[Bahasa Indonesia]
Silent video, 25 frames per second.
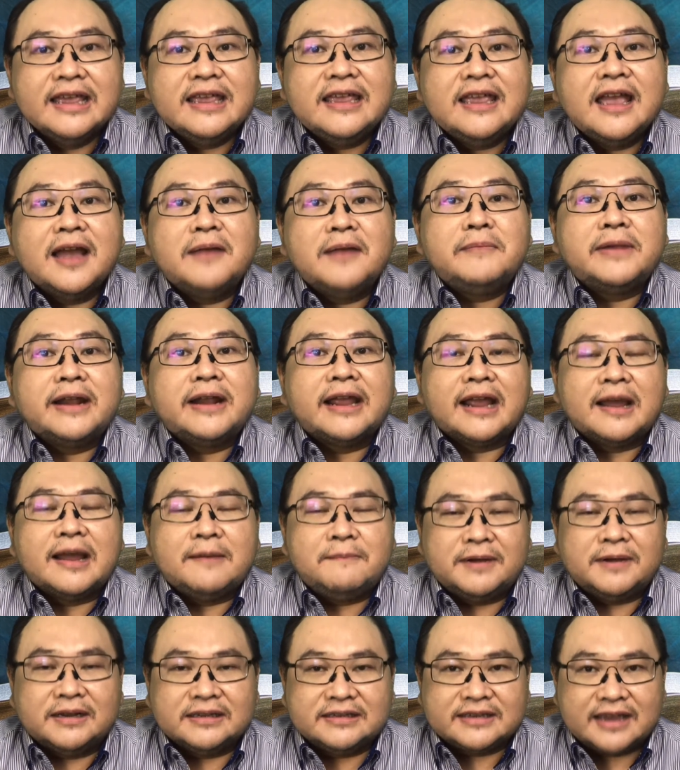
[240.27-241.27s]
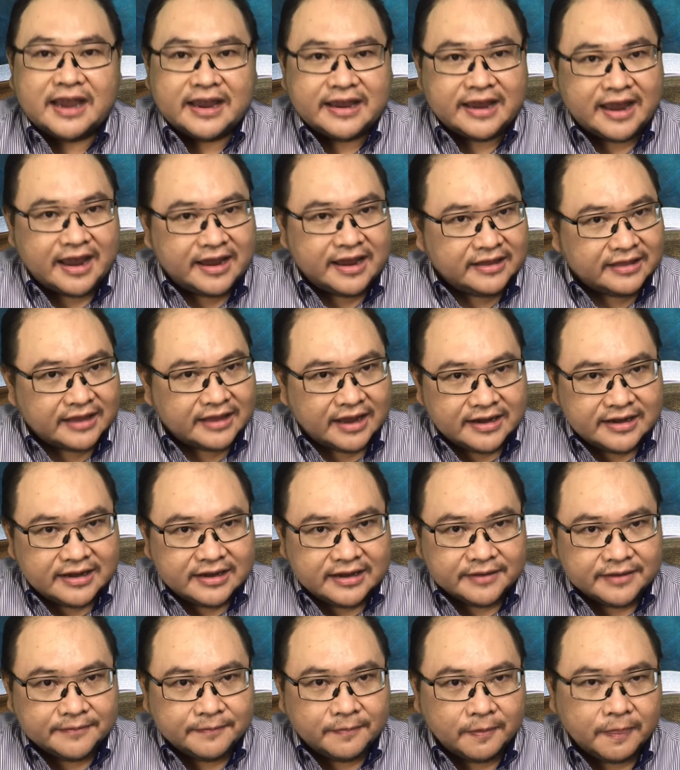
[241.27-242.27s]
yang mereka percayai tadi.
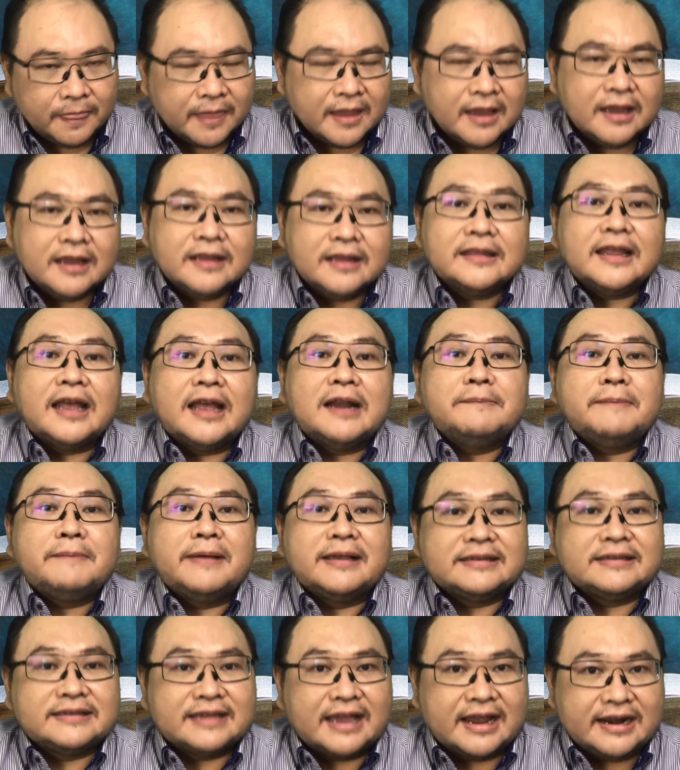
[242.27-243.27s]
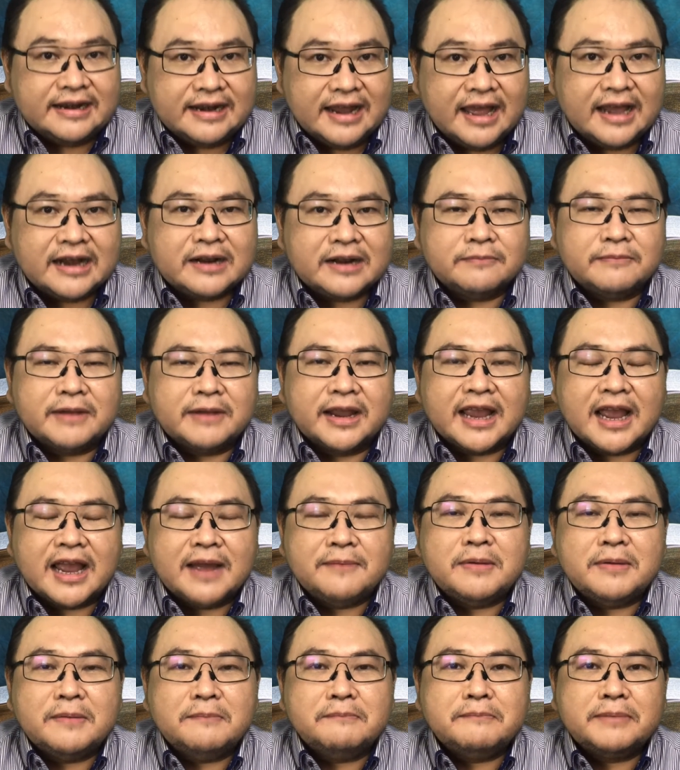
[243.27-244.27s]
Tanpa sadar, mereka
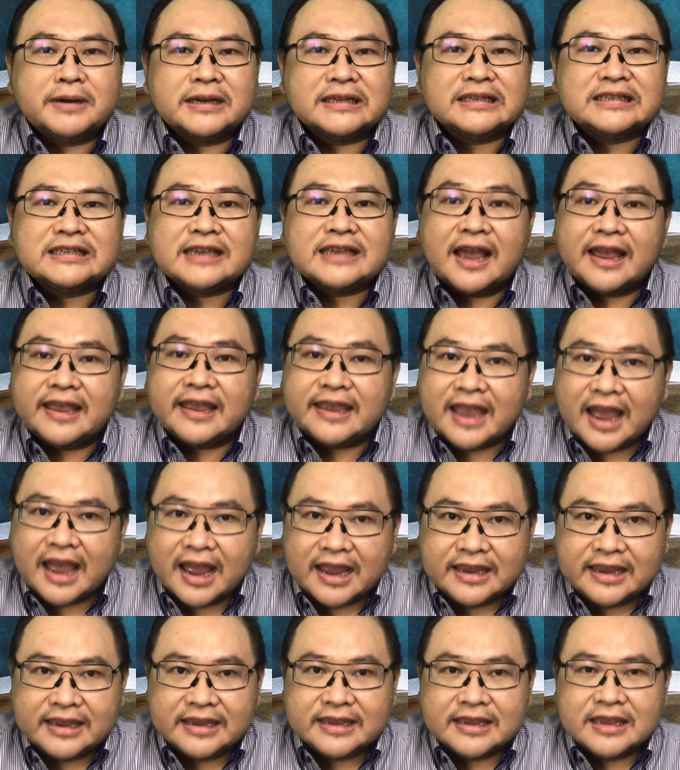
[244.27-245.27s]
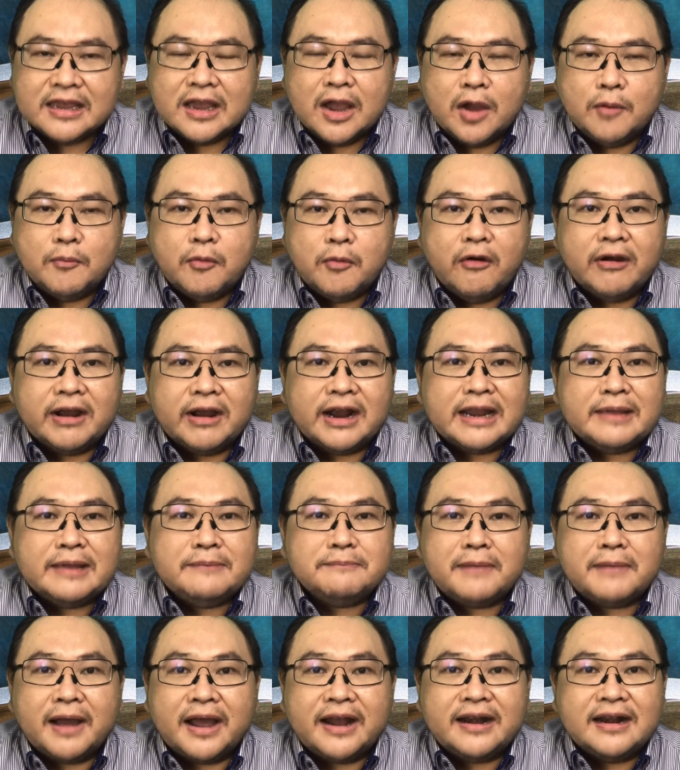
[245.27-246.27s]
mempercayai bahwa
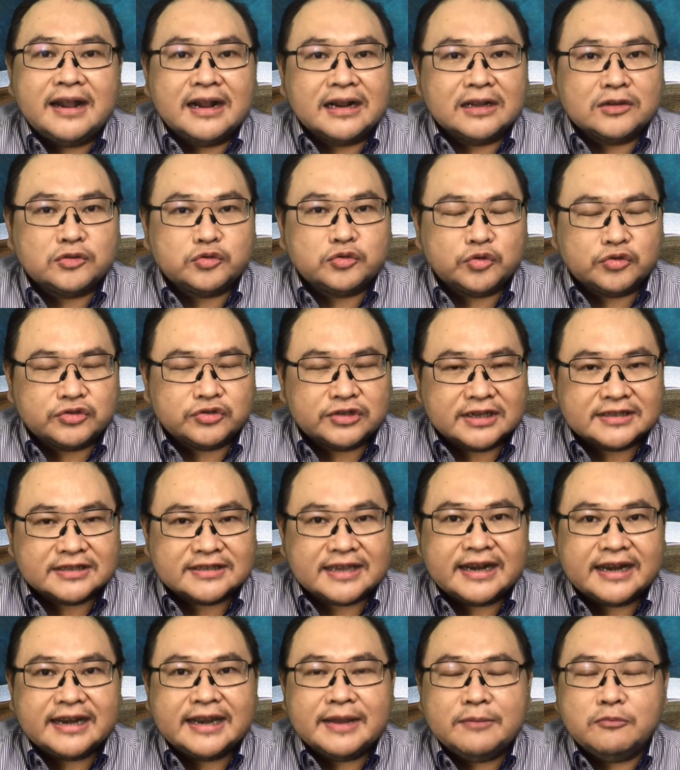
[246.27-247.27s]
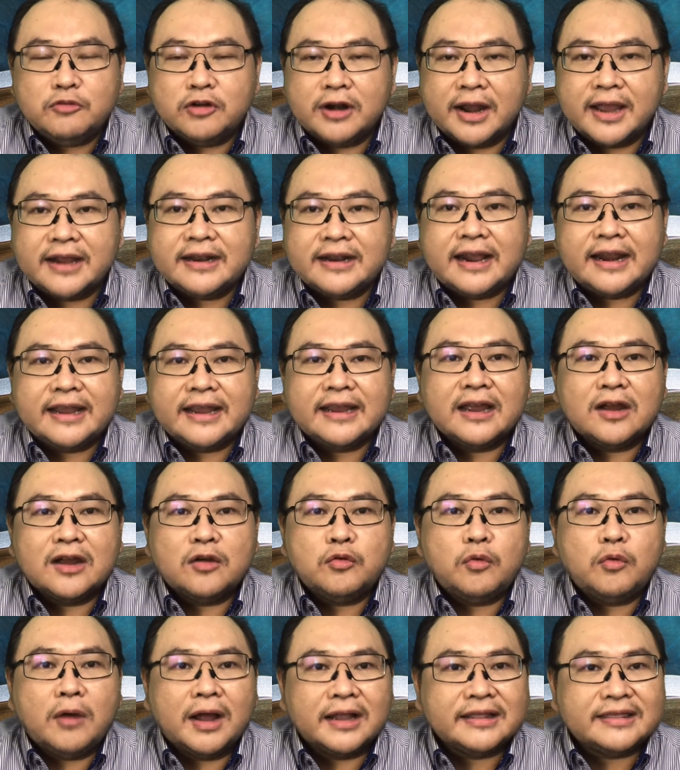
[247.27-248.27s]
kelimpahan dan kesuksesan dimulai dari
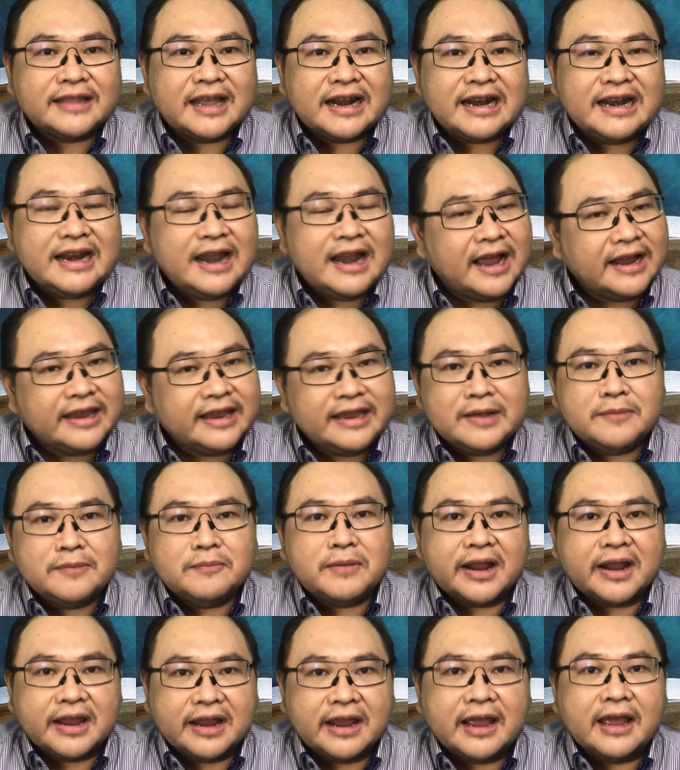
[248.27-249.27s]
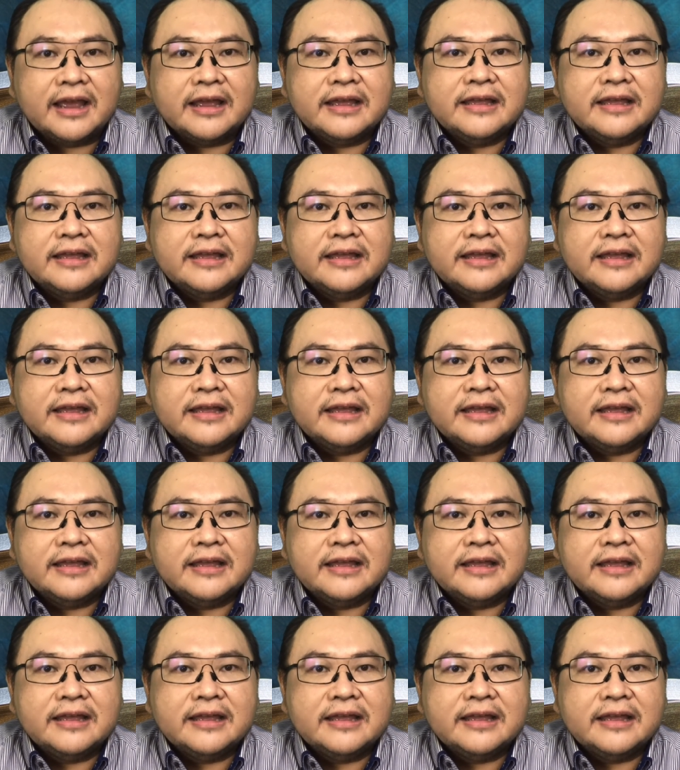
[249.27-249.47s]
kekuatan daging mereka,